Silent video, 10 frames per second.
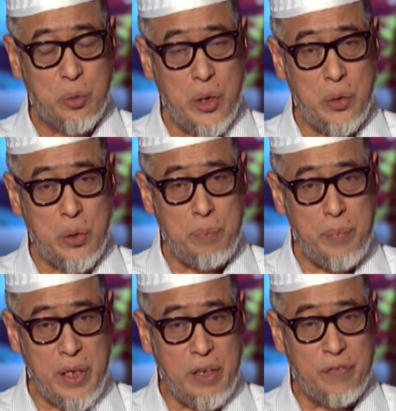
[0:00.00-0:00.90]
关于
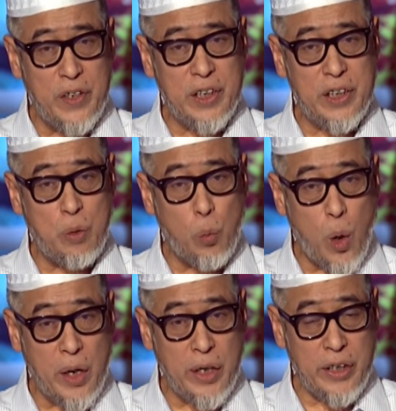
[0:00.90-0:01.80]
蜜蜂的、
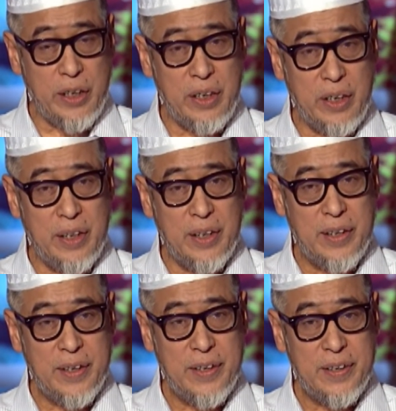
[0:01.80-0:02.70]
沃和蚁的
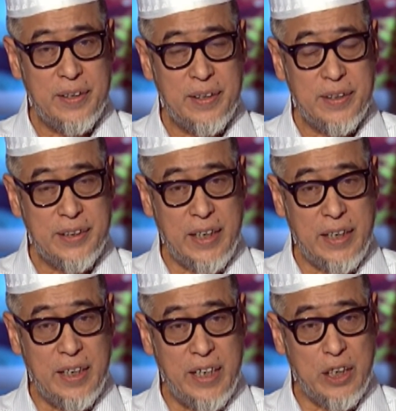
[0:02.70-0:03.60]
这
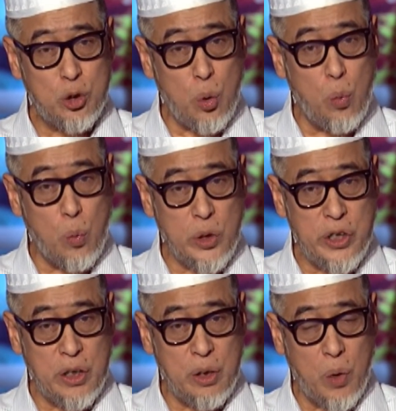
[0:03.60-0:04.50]
一类动物
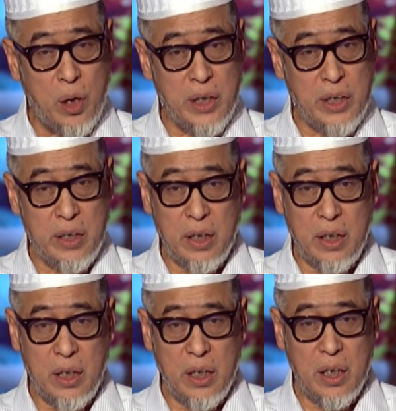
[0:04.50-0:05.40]
性的沃和蚁的
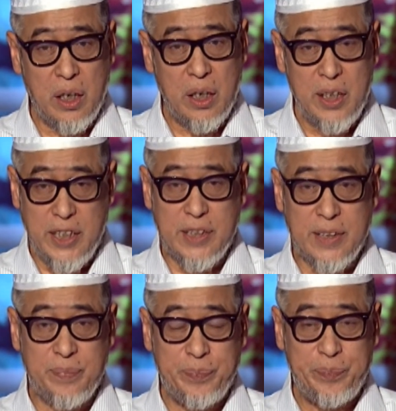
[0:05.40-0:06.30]
例子，